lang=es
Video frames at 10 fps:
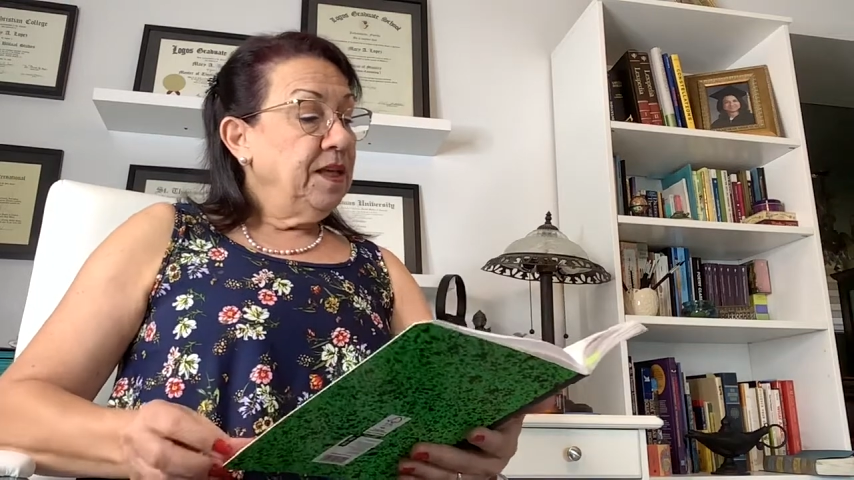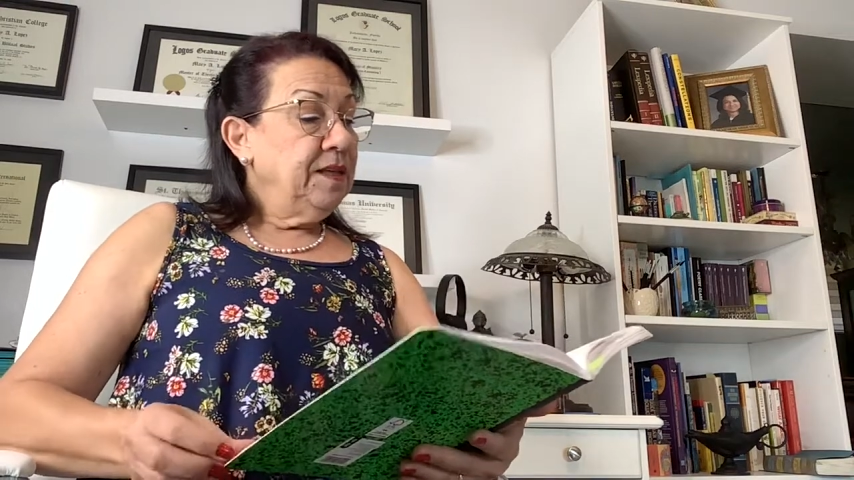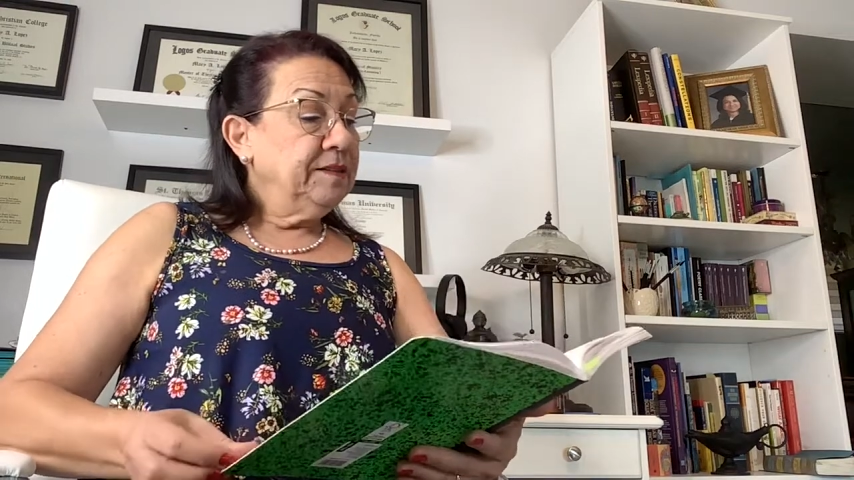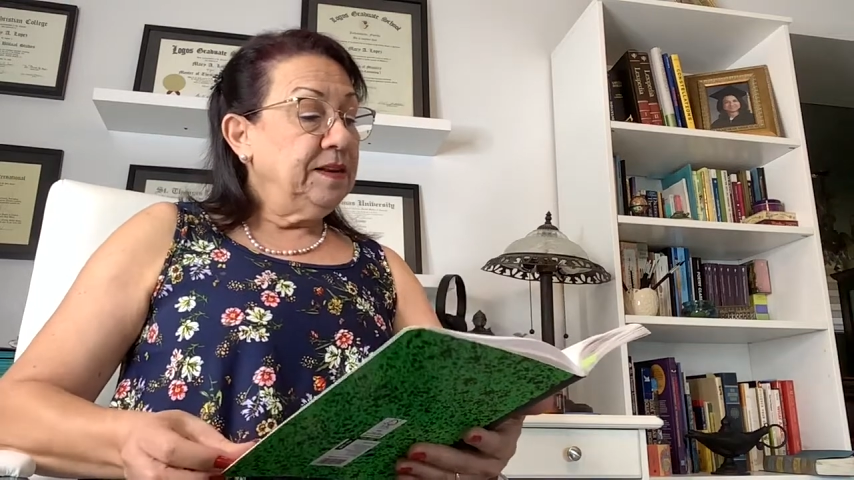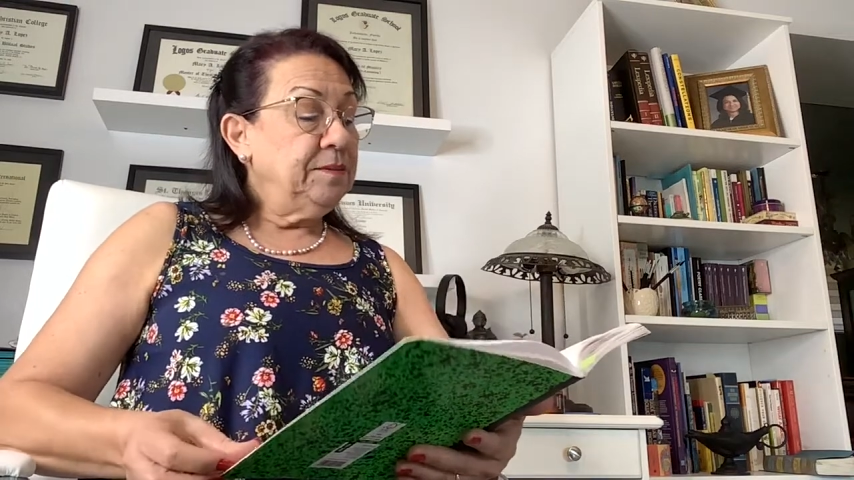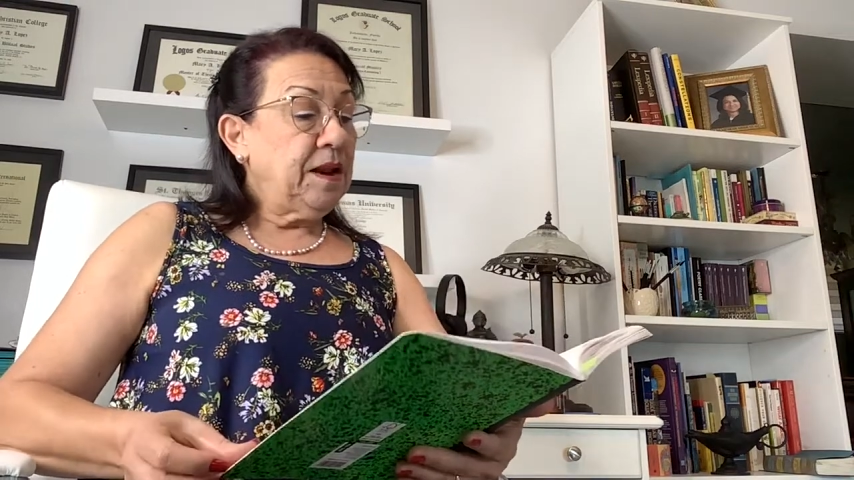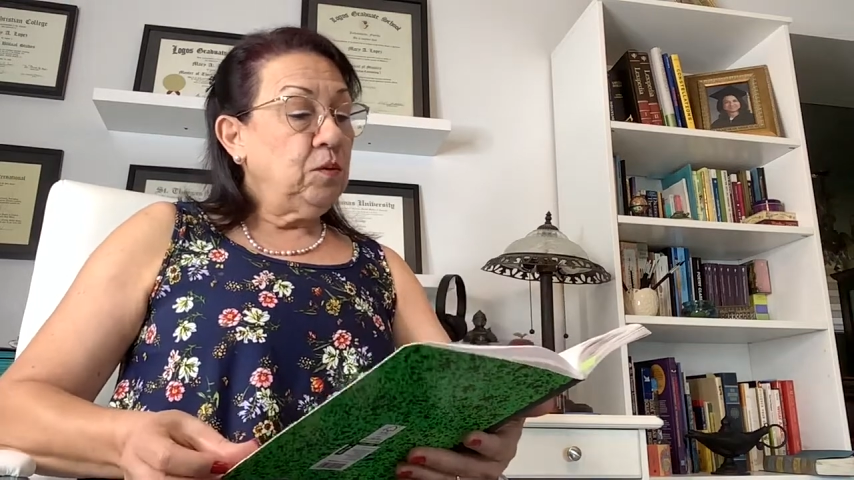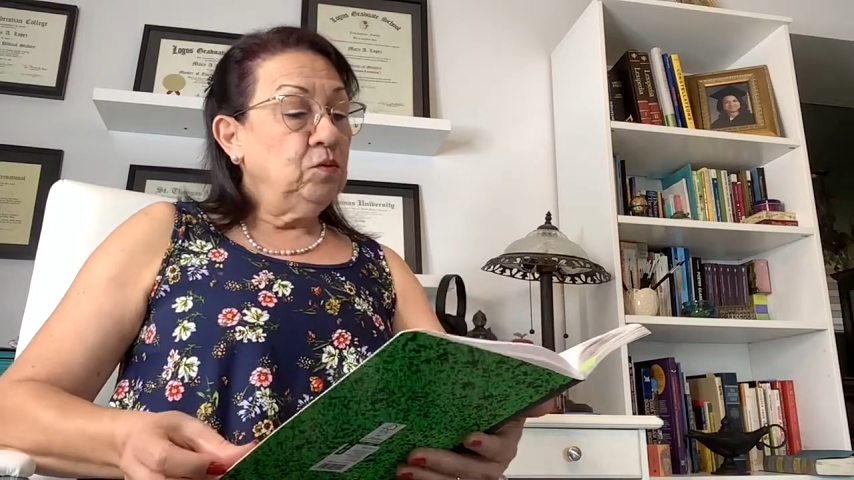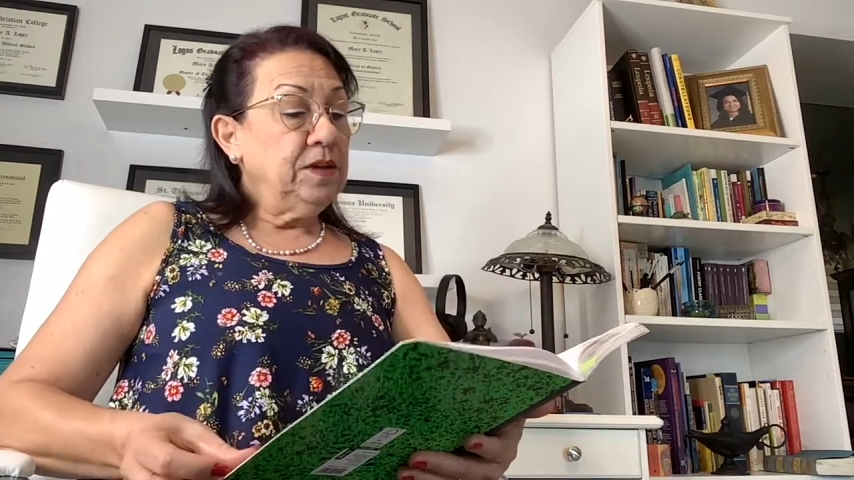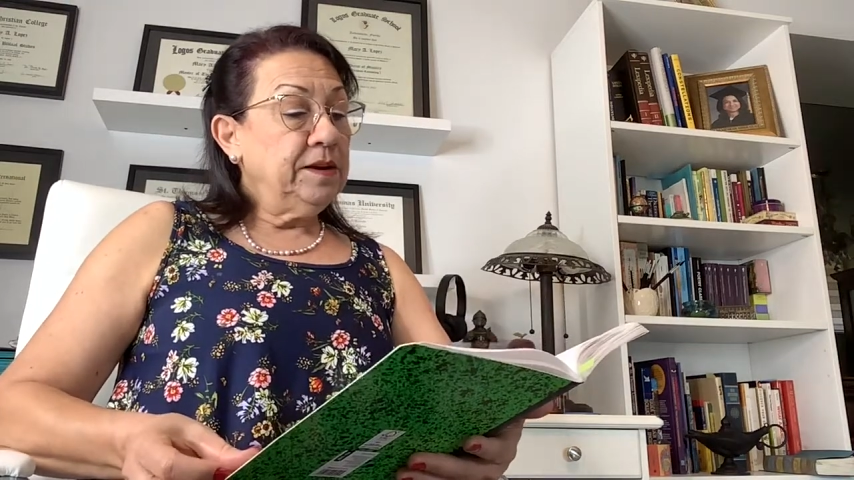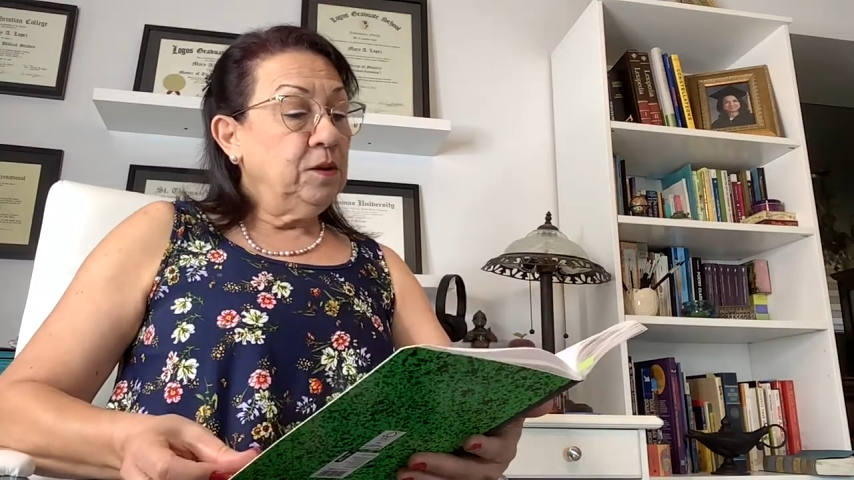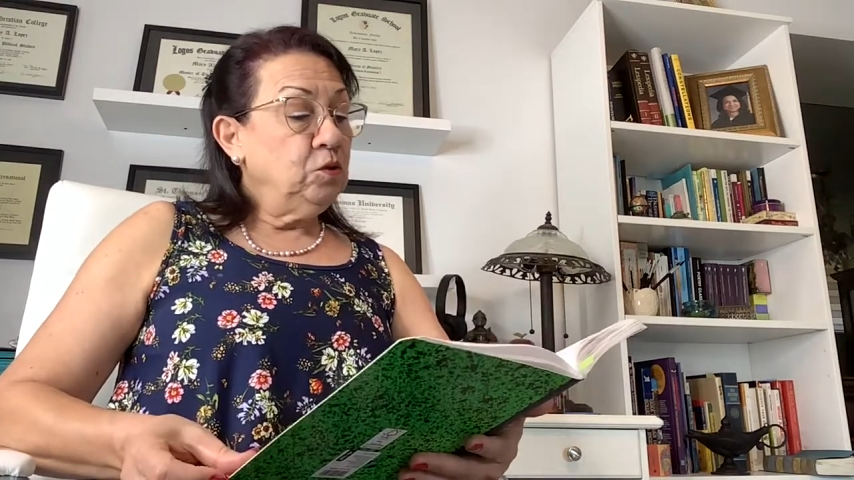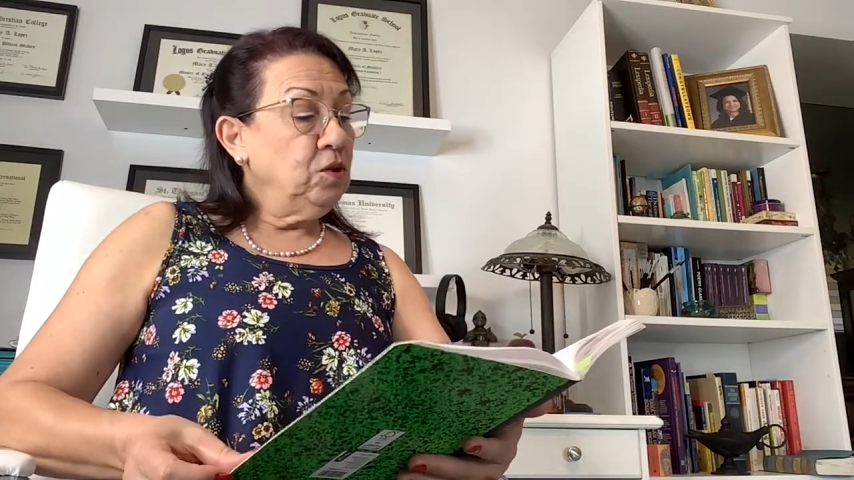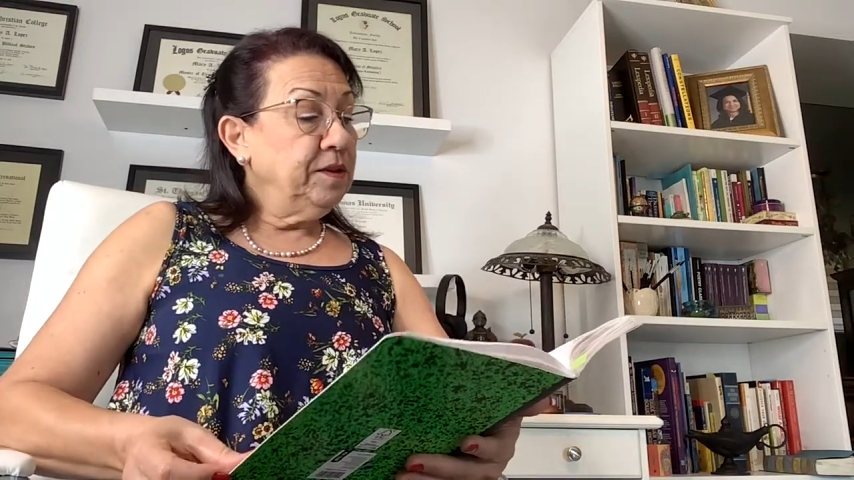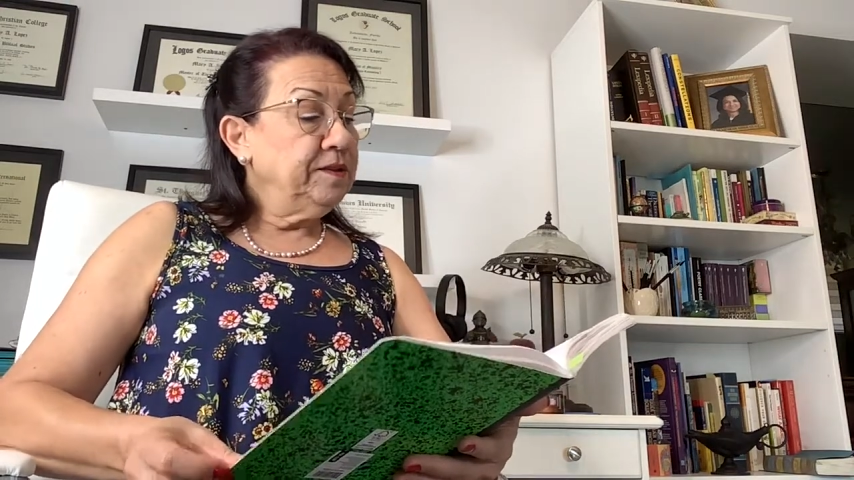Celebraron una
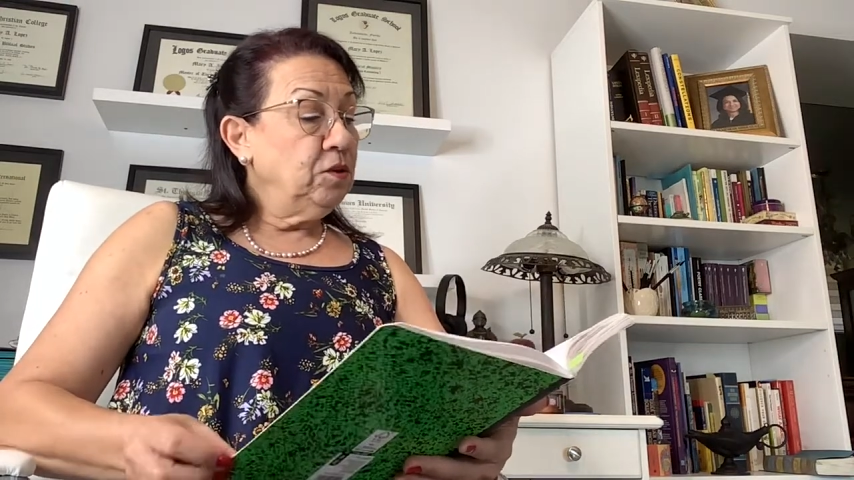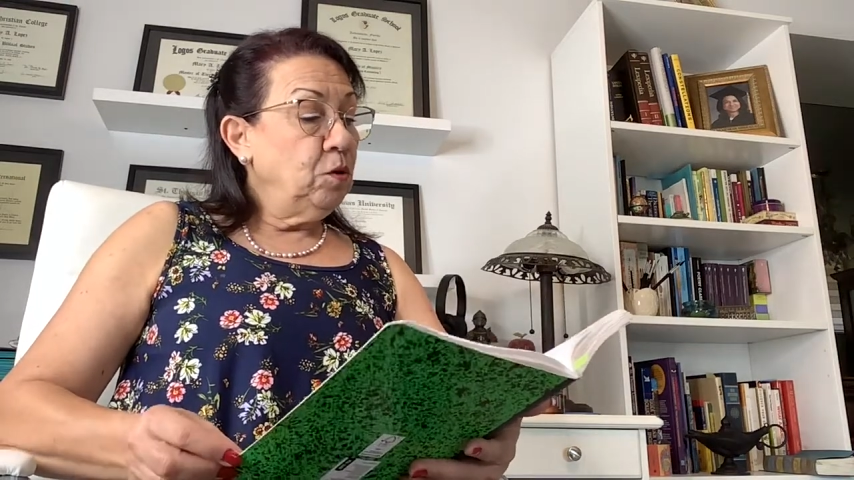reunión ese